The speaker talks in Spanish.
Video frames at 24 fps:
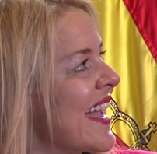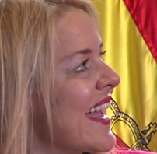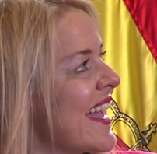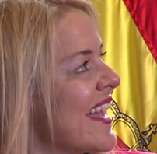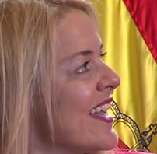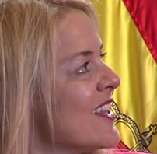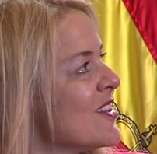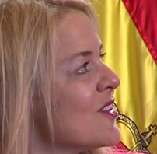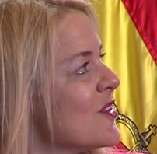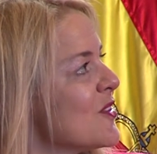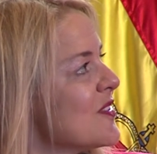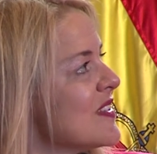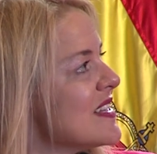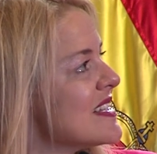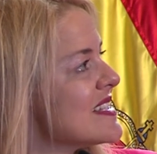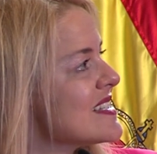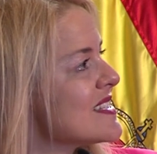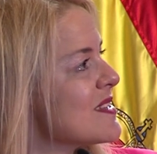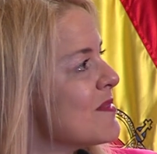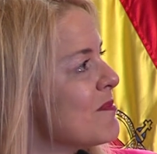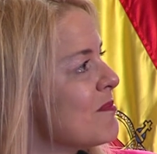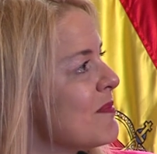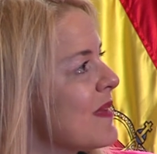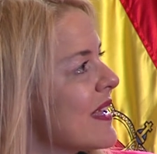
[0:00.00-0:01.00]

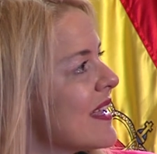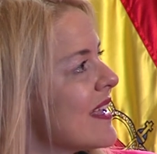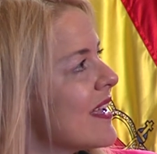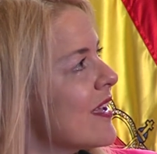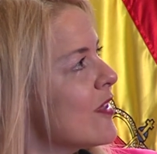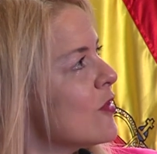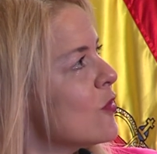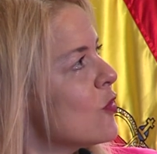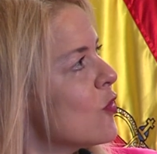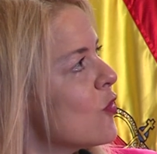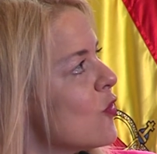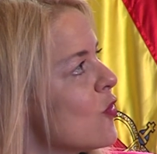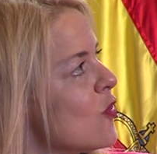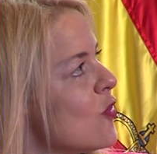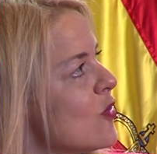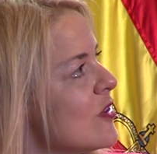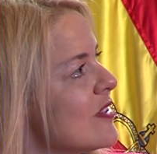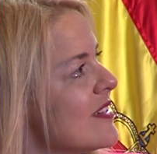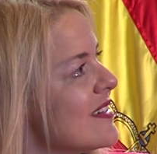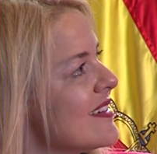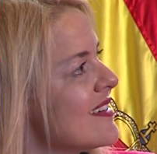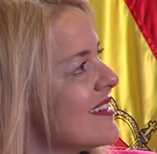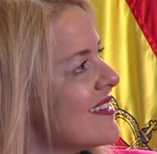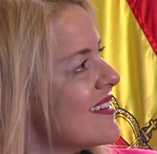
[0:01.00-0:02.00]
Entonces me quedo
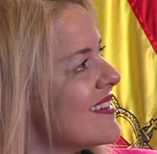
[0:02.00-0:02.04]
con,